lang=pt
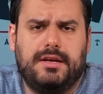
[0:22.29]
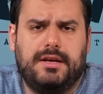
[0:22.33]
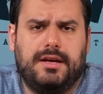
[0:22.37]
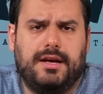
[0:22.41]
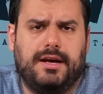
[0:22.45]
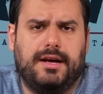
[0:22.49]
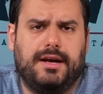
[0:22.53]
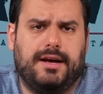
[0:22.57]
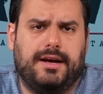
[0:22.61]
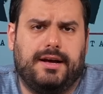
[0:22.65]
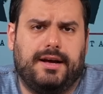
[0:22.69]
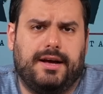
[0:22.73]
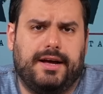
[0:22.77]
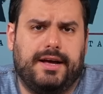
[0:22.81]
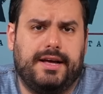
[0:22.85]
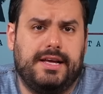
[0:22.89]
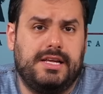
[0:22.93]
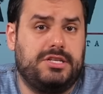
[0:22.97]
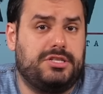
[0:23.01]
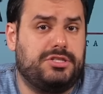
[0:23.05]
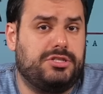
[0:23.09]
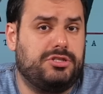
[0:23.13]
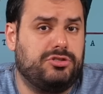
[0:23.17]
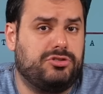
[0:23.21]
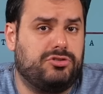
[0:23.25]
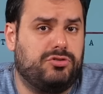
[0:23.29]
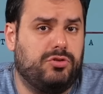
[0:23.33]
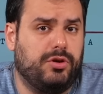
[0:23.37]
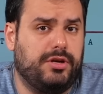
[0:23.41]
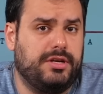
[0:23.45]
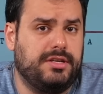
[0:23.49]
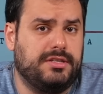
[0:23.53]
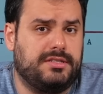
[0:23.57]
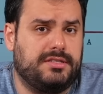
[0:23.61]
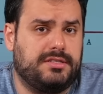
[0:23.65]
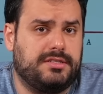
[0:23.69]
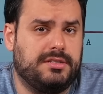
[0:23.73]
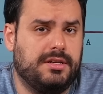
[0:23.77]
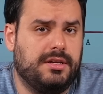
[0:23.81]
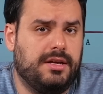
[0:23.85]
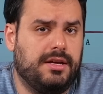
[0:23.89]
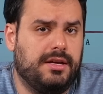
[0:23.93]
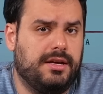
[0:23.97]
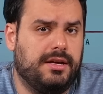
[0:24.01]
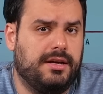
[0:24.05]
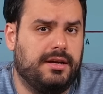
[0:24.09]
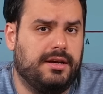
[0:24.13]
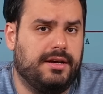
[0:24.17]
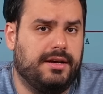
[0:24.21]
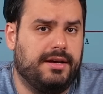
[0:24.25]
uh, a estes dois
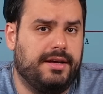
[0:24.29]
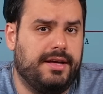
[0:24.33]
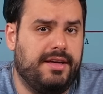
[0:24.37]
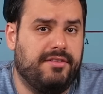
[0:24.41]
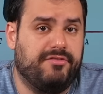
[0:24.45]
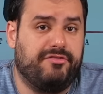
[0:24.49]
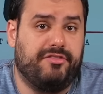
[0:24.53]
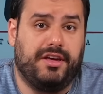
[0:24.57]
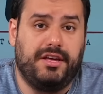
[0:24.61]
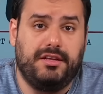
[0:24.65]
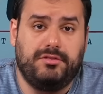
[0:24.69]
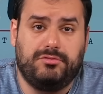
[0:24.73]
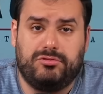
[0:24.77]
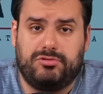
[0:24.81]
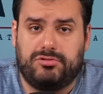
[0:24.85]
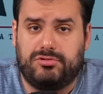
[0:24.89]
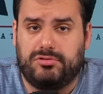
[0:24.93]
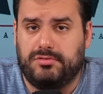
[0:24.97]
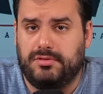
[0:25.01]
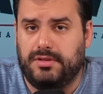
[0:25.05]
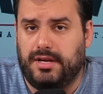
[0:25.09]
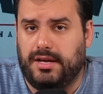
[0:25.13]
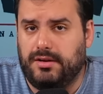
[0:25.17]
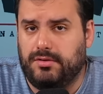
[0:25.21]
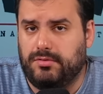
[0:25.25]
uh, eventos, né?